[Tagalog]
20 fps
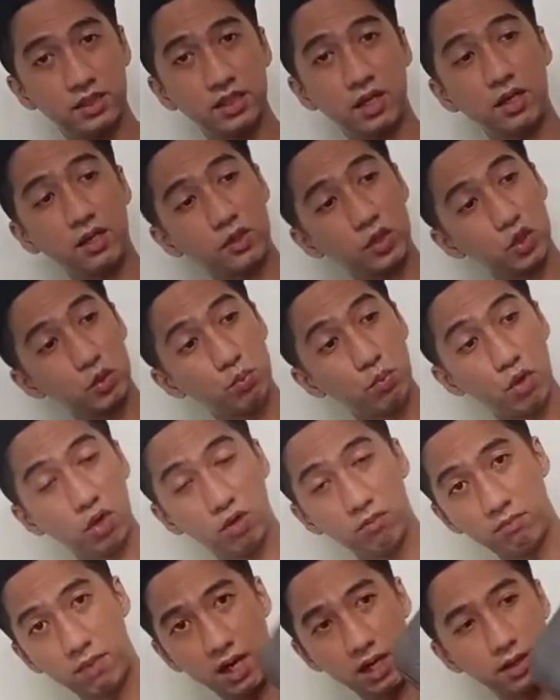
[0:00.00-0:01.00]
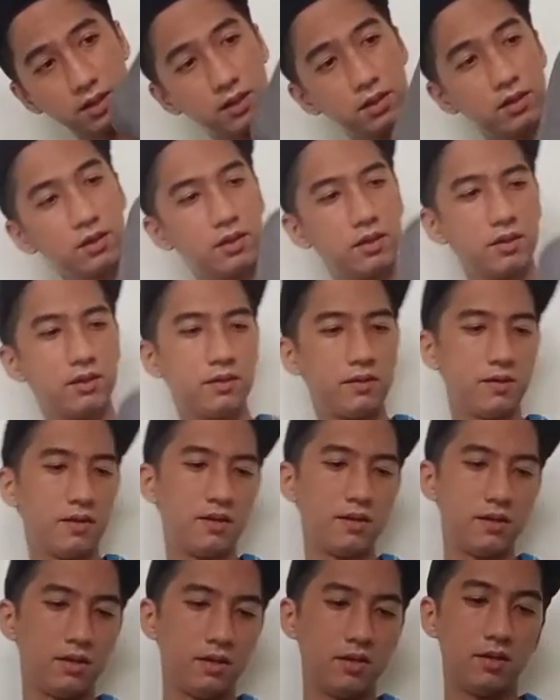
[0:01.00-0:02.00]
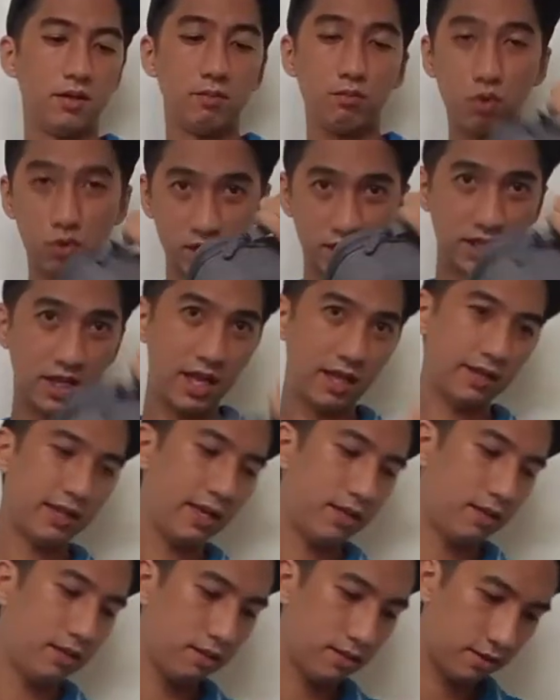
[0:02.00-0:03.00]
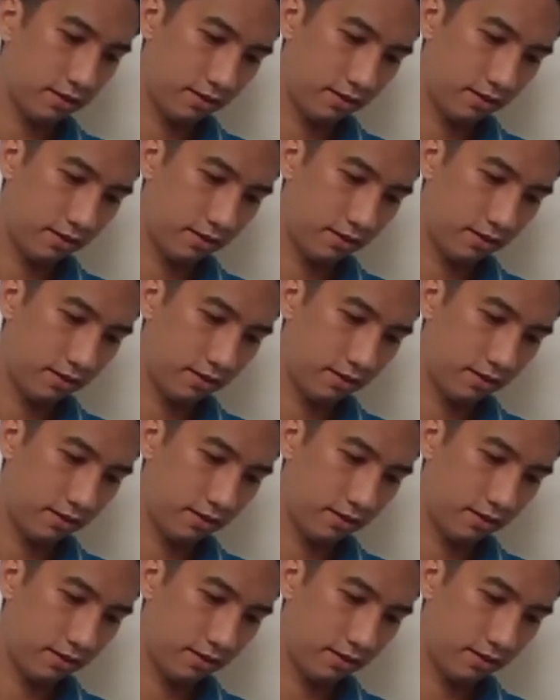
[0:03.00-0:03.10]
Isang small bag. Buksan natin.